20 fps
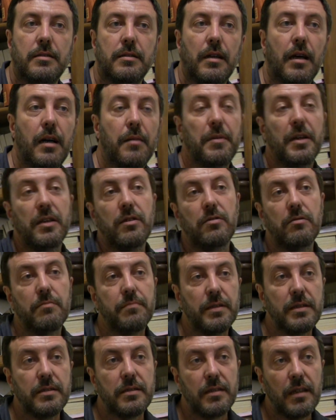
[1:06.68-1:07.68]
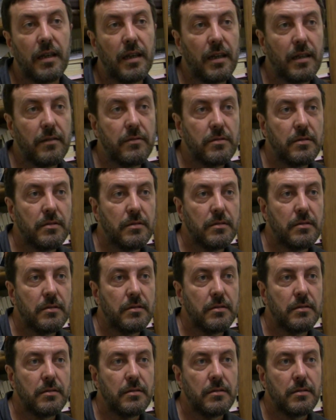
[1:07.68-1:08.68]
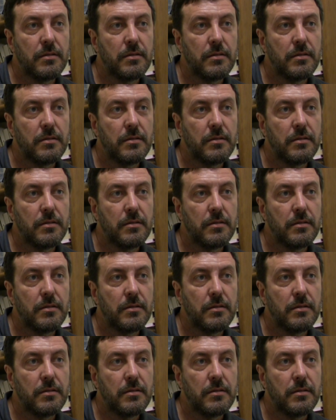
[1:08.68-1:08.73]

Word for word: Eh, ma io non pensavo, no?